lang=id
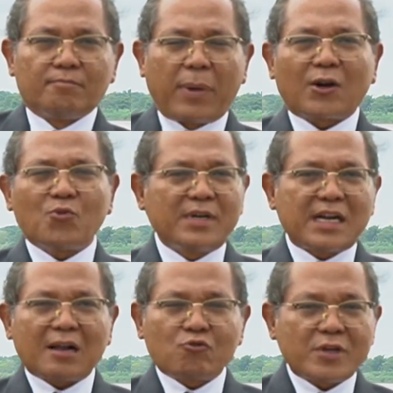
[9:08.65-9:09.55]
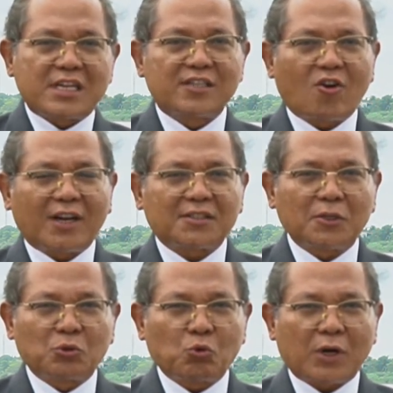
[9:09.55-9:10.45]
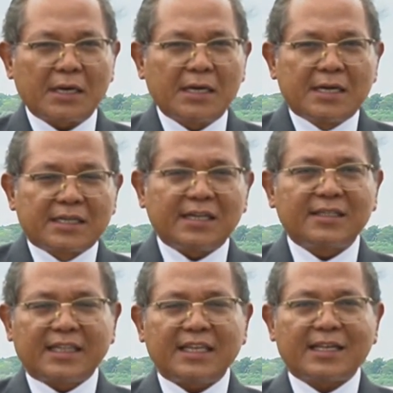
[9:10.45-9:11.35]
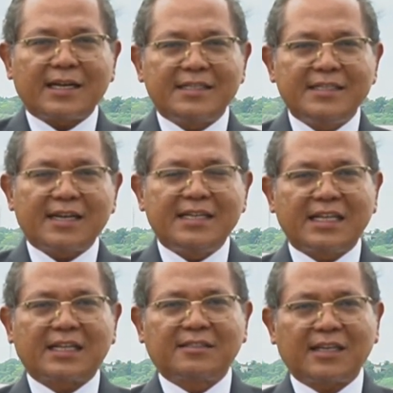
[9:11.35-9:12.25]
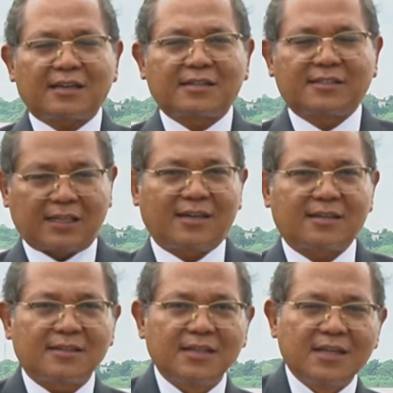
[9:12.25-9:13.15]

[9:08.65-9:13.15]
baru mengakui kedaulatan Tuhan ketika dia dikejar-kejar